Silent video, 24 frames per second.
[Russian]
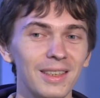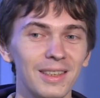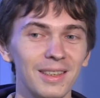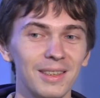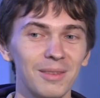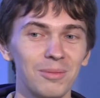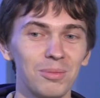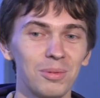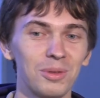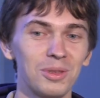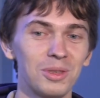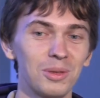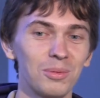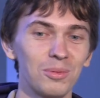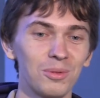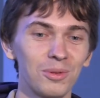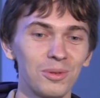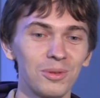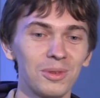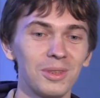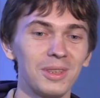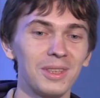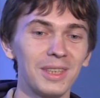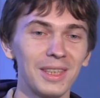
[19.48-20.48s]
И
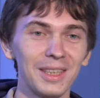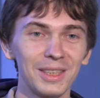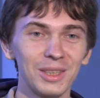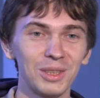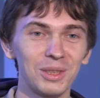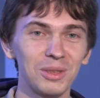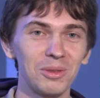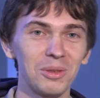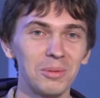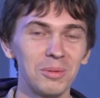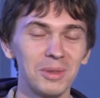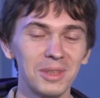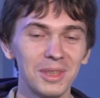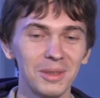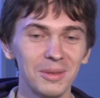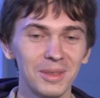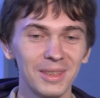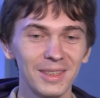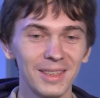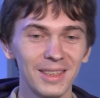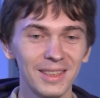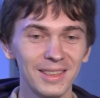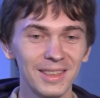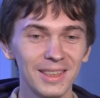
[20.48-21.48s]
почему я решил об этом
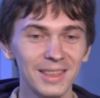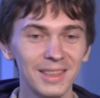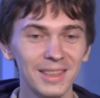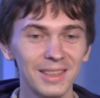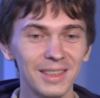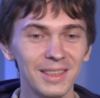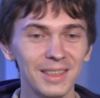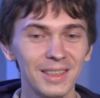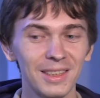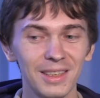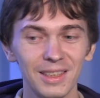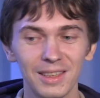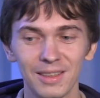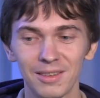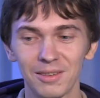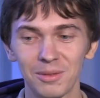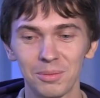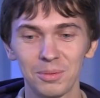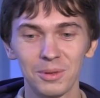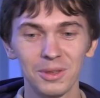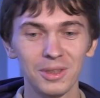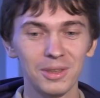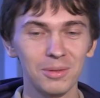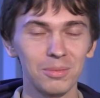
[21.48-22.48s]
рассказать?
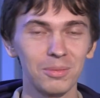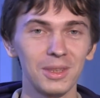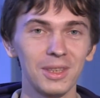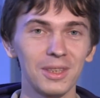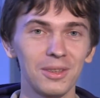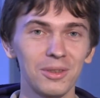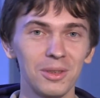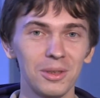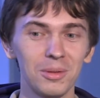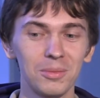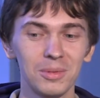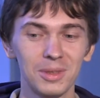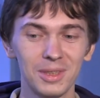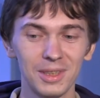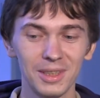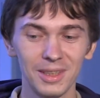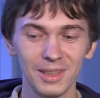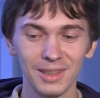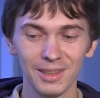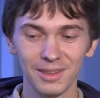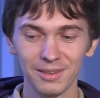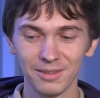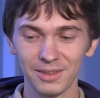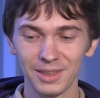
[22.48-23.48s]
Во-первых, мы
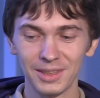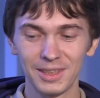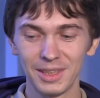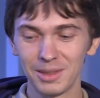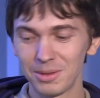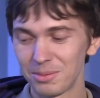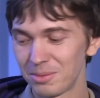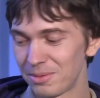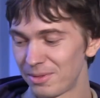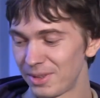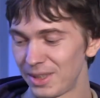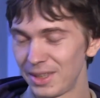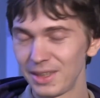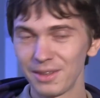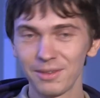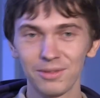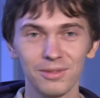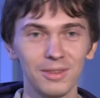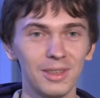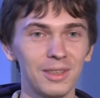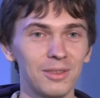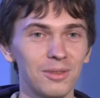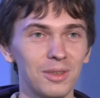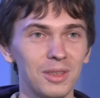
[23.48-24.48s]
находимся в гостином дворе,
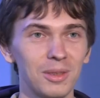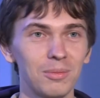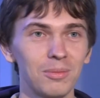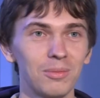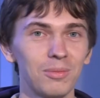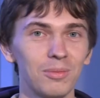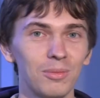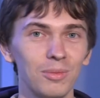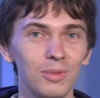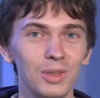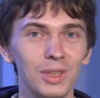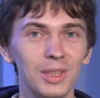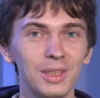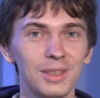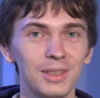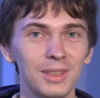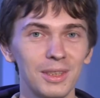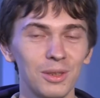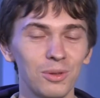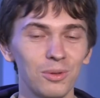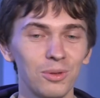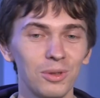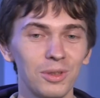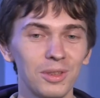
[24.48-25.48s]
в котором есть
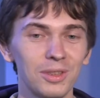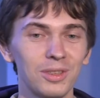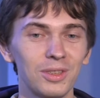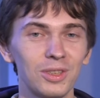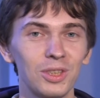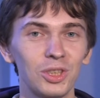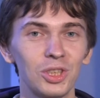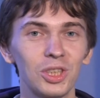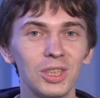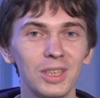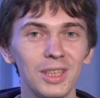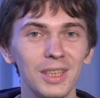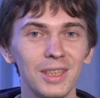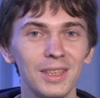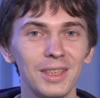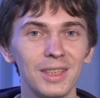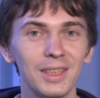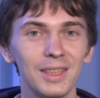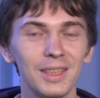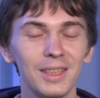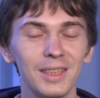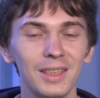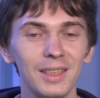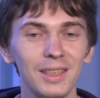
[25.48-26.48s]
такое
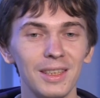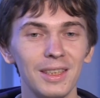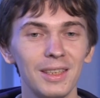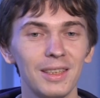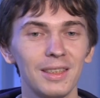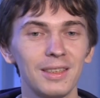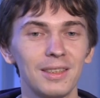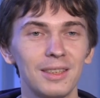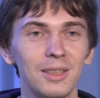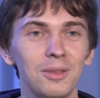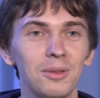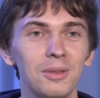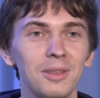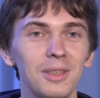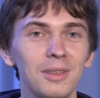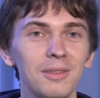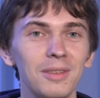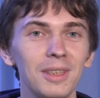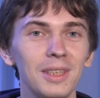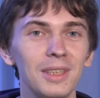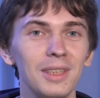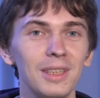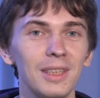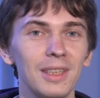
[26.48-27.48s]
сочетание
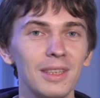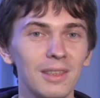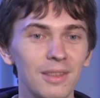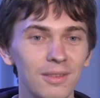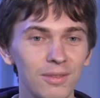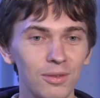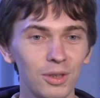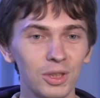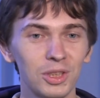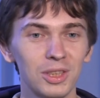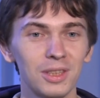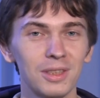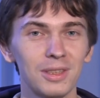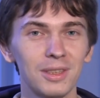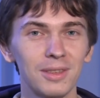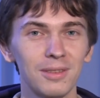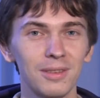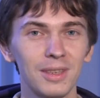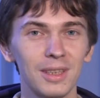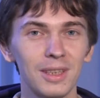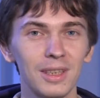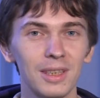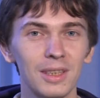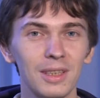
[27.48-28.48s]
столкновения
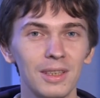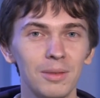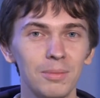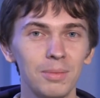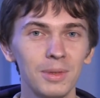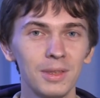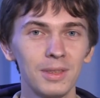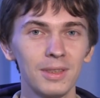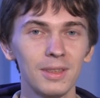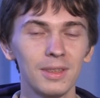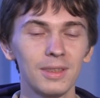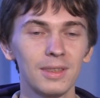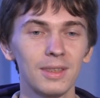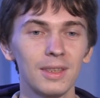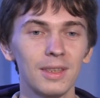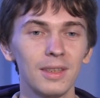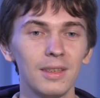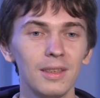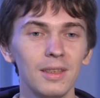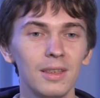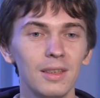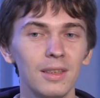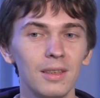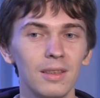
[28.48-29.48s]
творчества и бизнеса.
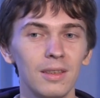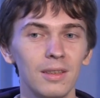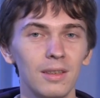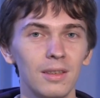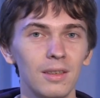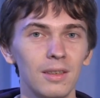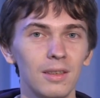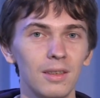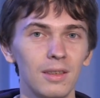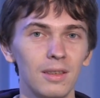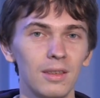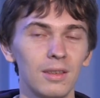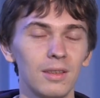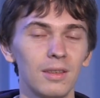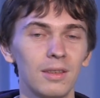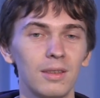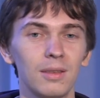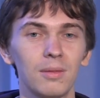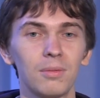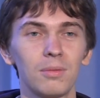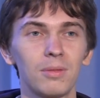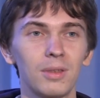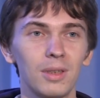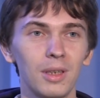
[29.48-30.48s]

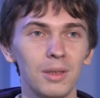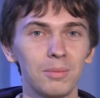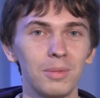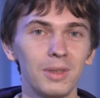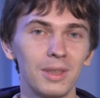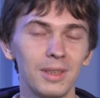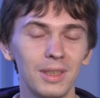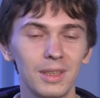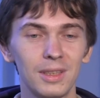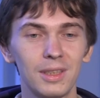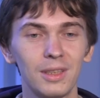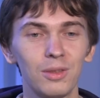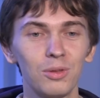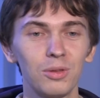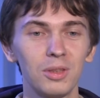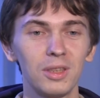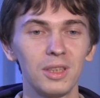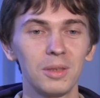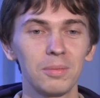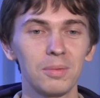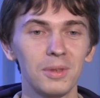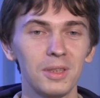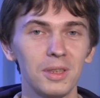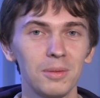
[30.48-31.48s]
И как бы эти люди
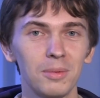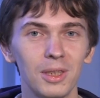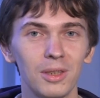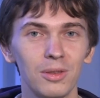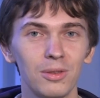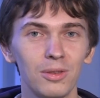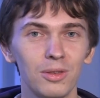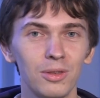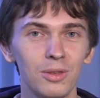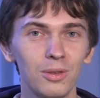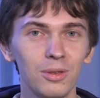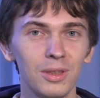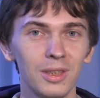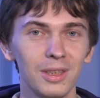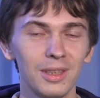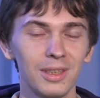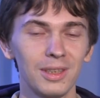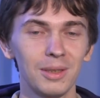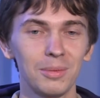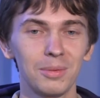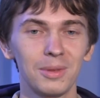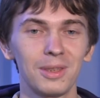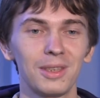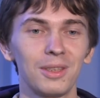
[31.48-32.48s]
не понимают друг и
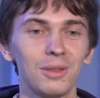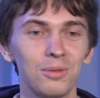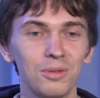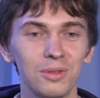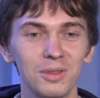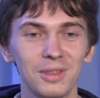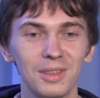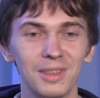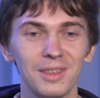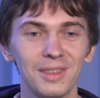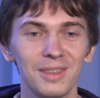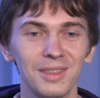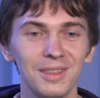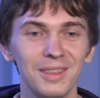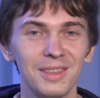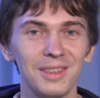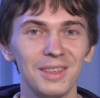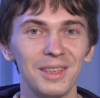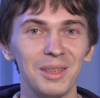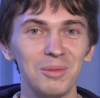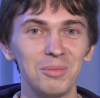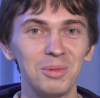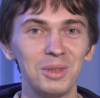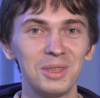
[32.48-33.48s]
я бы хотел все-таки
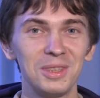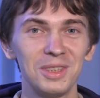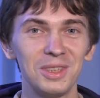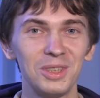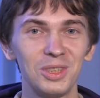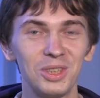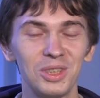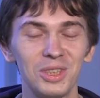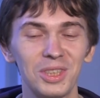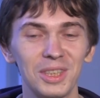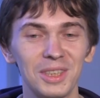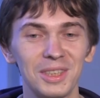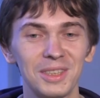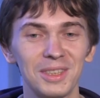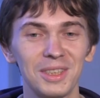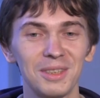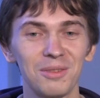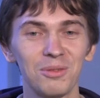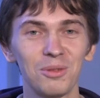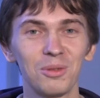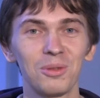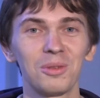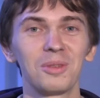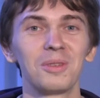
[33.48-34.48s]
объяснить часть
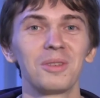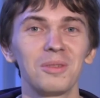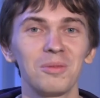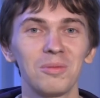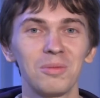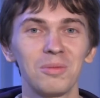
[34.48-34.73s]
того,